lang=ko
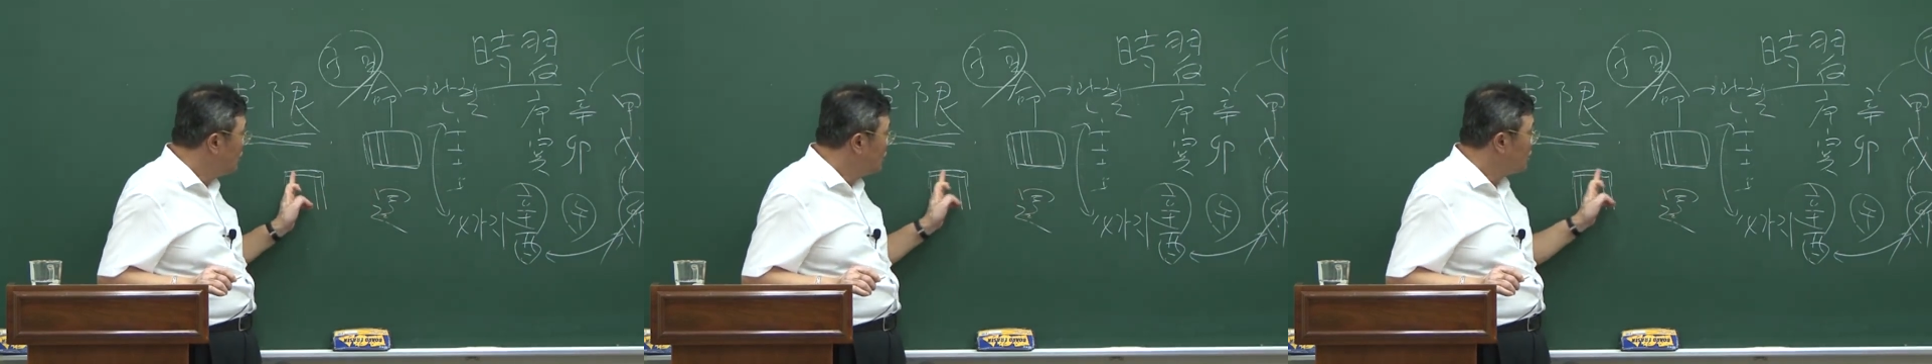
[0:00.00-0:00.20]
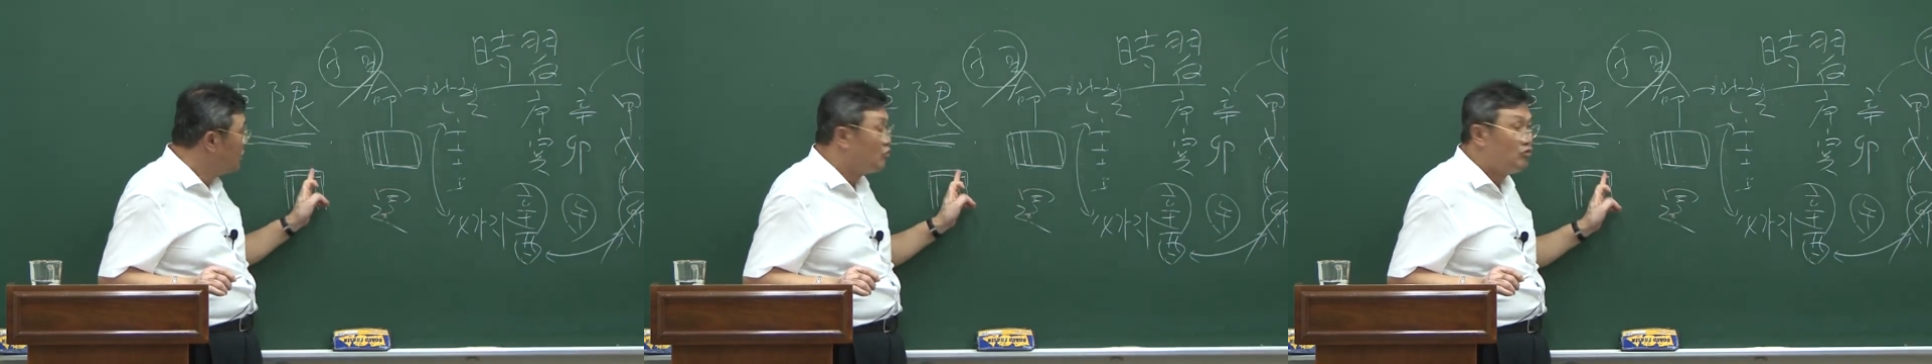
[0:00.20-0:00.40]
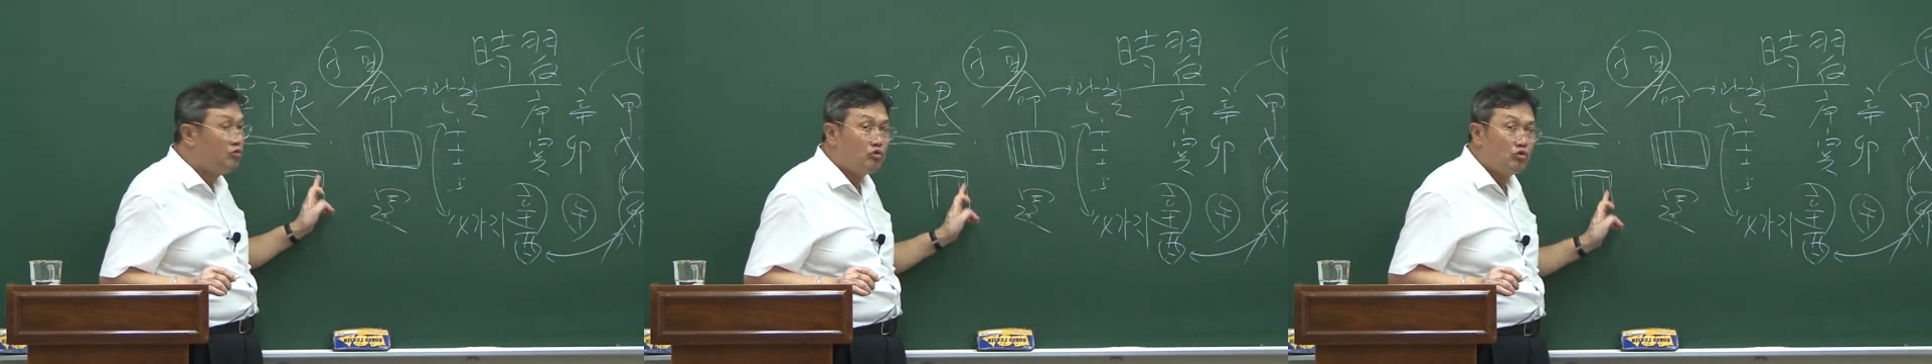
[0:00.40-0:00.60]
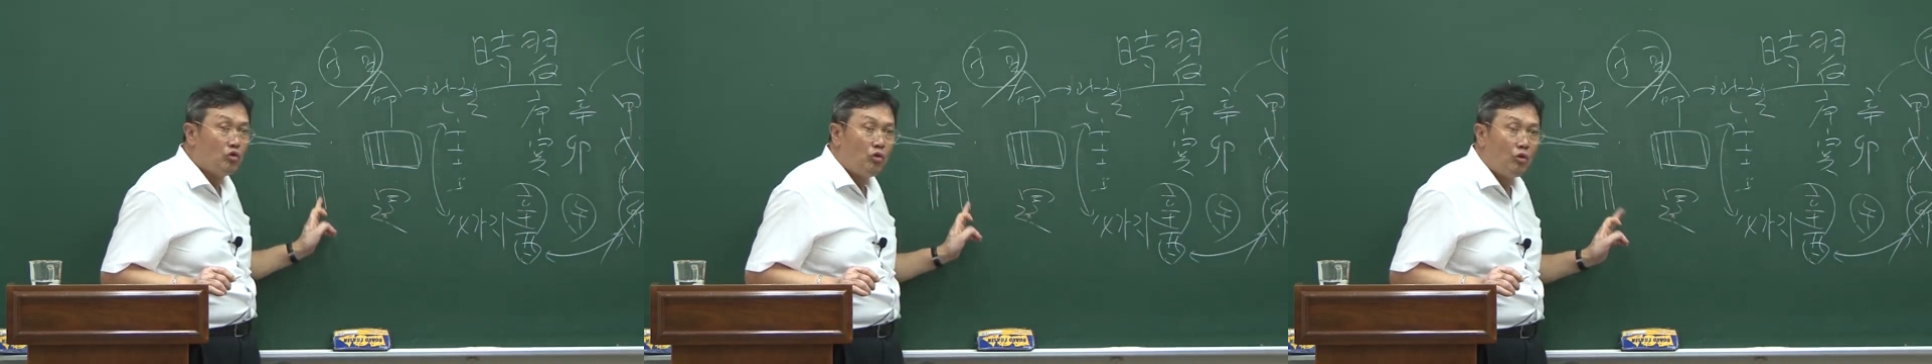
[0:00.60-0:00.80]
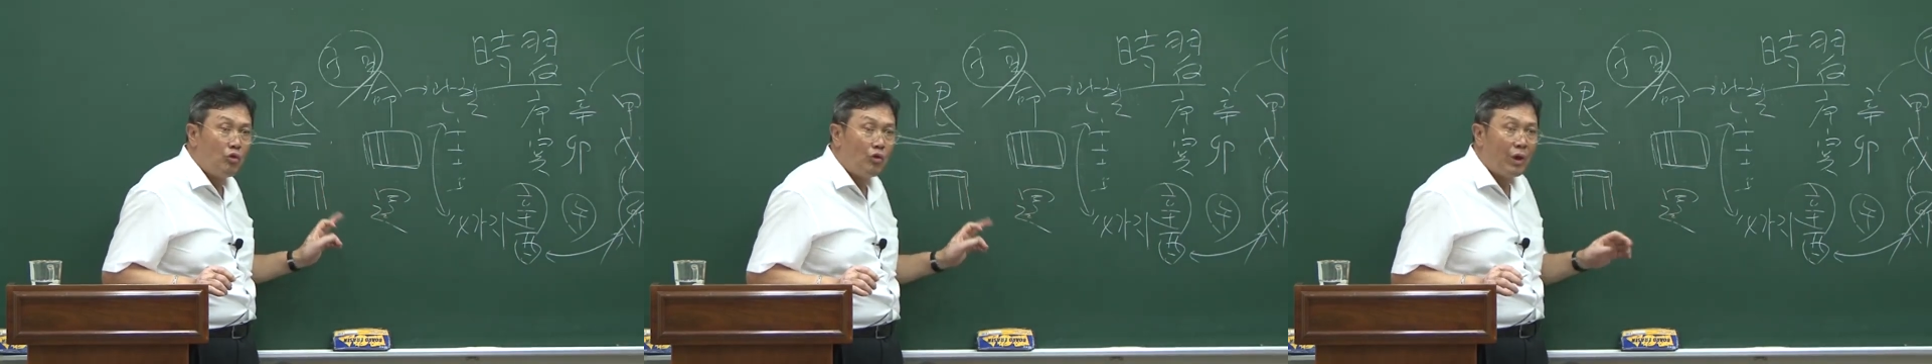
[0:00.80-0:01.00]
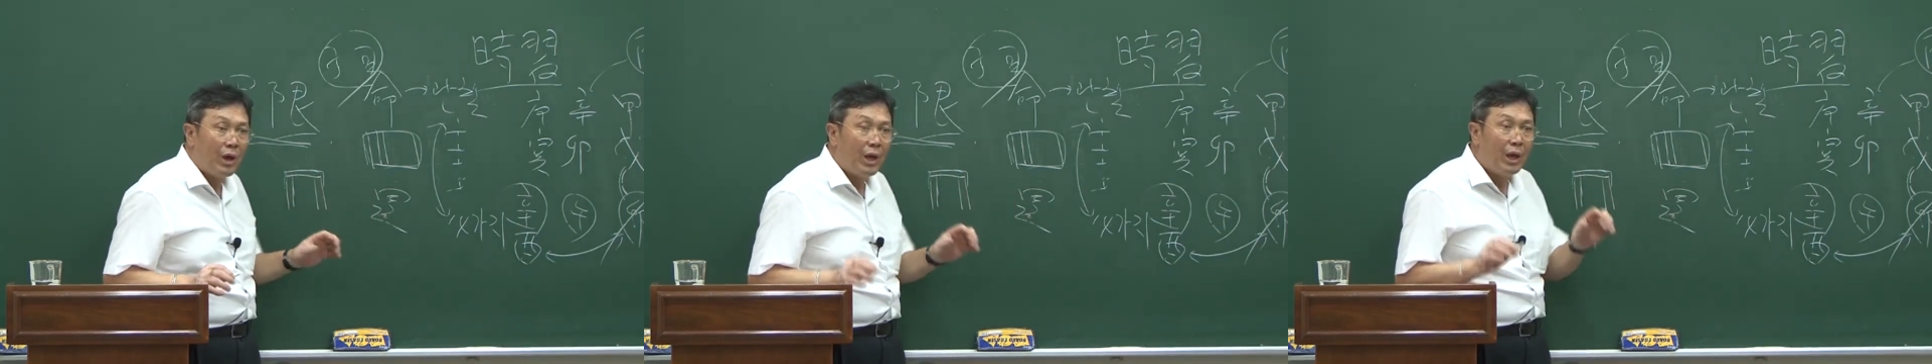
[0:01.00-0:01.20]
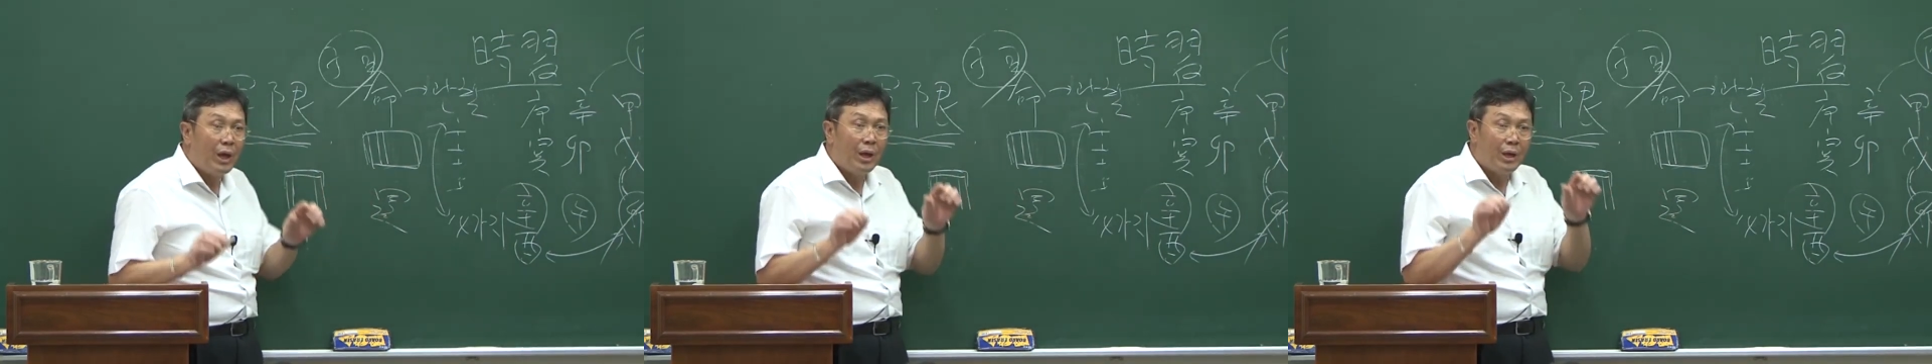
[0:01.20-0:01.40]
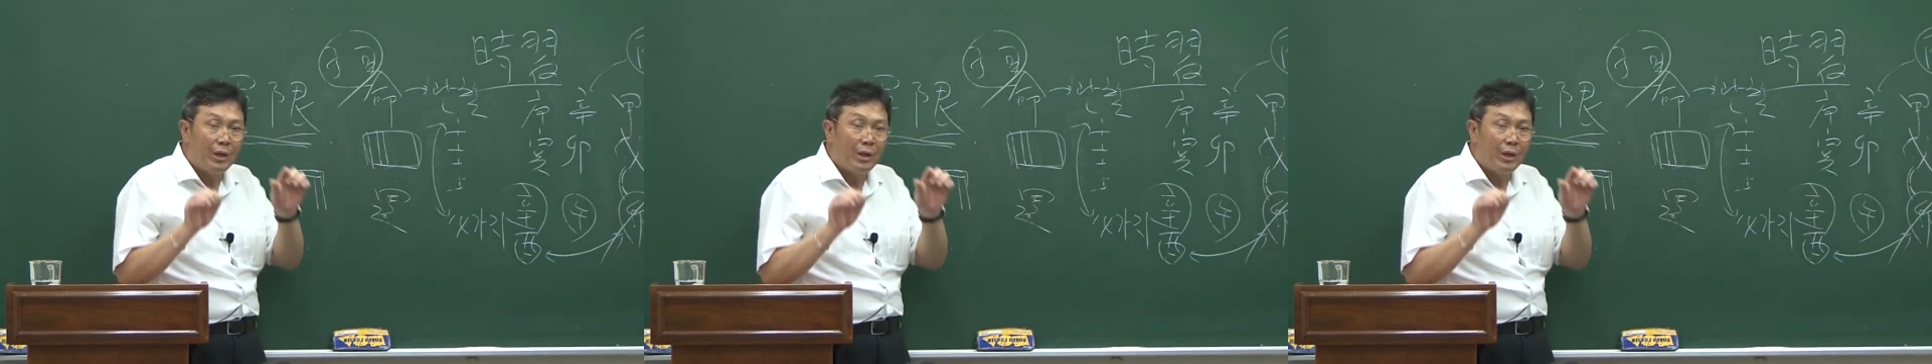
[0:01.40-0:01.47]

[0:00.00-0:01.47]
그 구조의